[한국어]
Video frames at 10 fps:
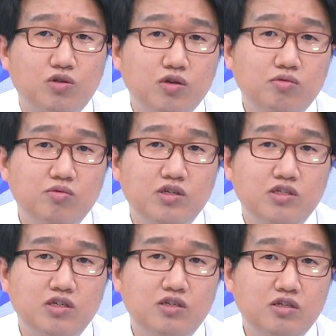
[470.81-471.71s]
어떻게 보면
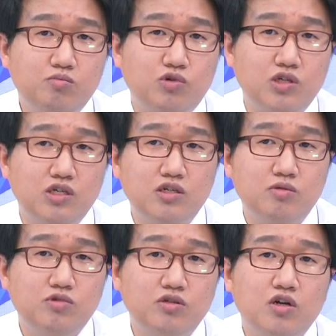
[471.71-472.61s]
이제는 뭐
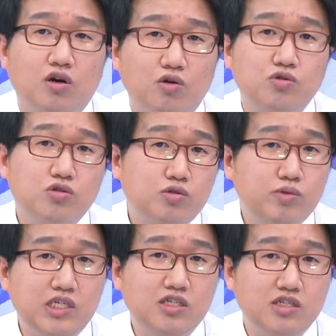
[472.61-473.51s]
임금은 어쩔 수
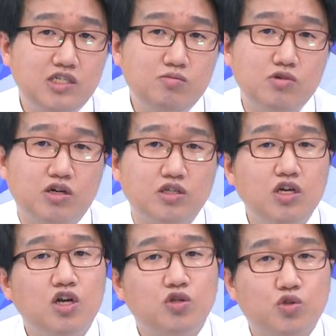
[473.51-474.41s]
없이
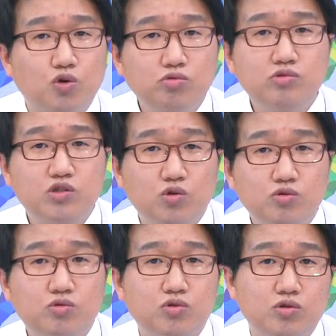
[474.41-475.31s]
2020년까지 조금씩
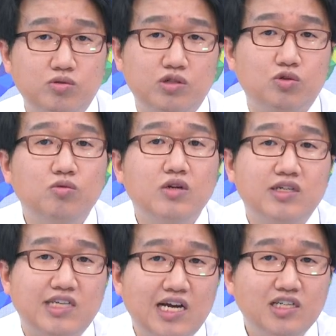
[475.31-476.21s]
조금씩 조금씩 좀
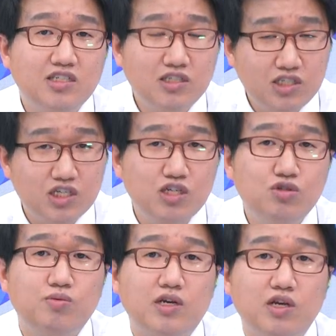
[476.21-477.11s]
상승을 시킬
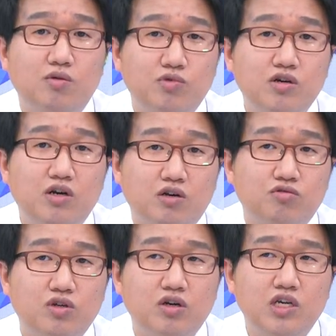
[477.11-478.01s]
수밖에 없는 것
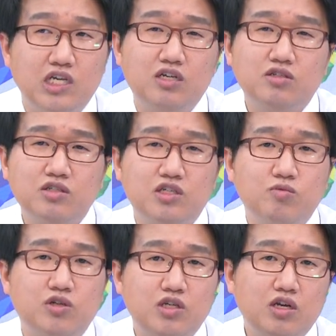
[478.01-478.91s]
같고요. 음. 이것은
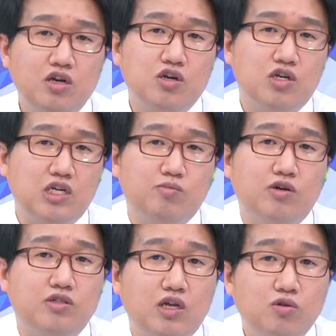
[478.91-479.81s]
지금 현재
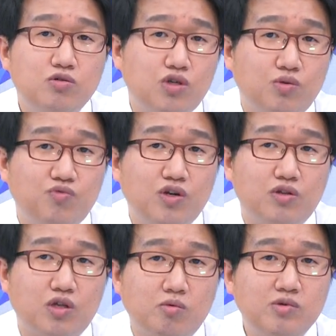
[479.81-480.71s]
이번 새로운 정부의
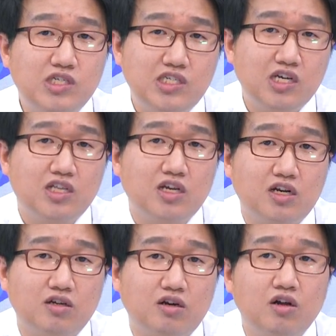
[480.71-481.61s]
보면
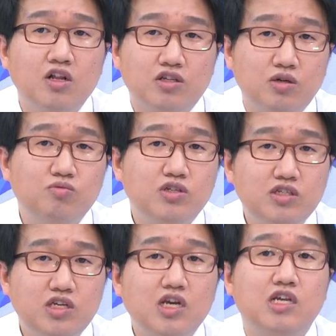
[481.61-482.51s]
시책이다라는 거. 정부의
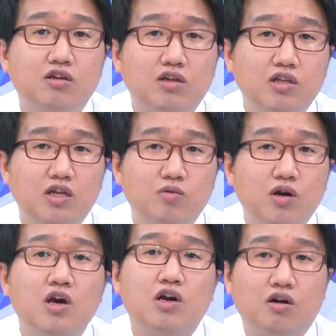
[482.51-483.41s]
시책이 이렇게 되면
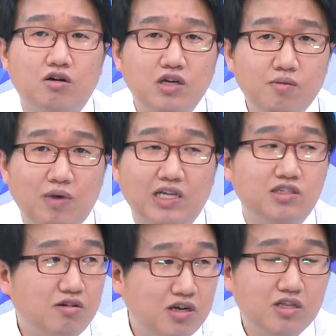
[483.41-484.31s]
거기에
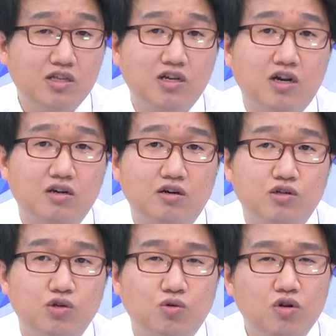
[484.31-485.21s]
맞춰가야 된다라는 거.
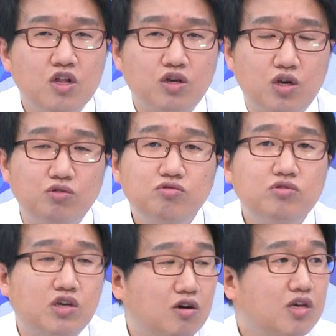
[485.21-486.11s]
그리고
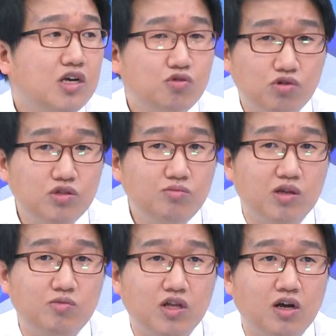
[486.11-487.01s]
결국은 경기가 좋아지면
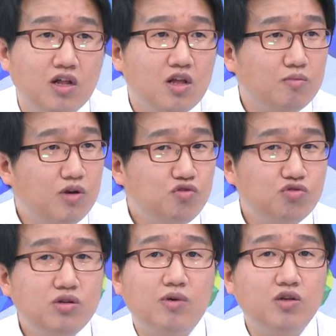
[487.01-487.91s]
됩니다.
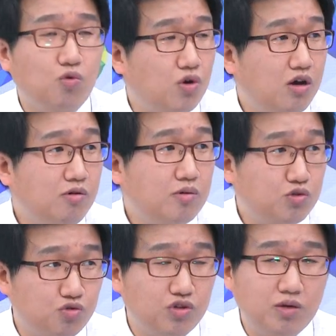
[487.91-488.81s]
매출이 많이 올라가면
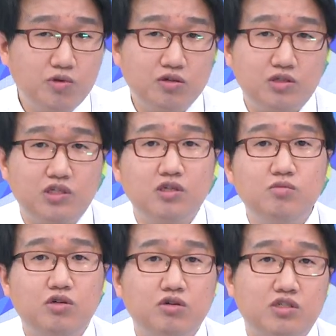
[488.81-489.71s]
준다면
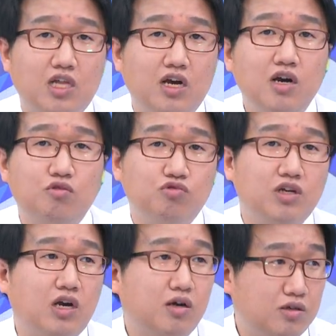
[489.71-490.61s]
지금 이런 것은 다
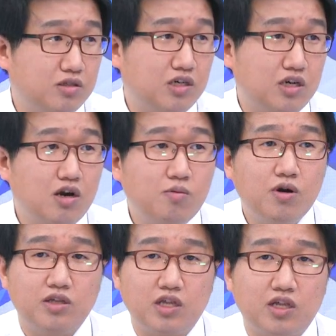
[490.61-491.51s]
우리가 그
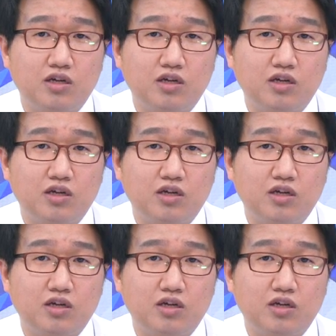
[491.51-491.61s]
커버가 된다.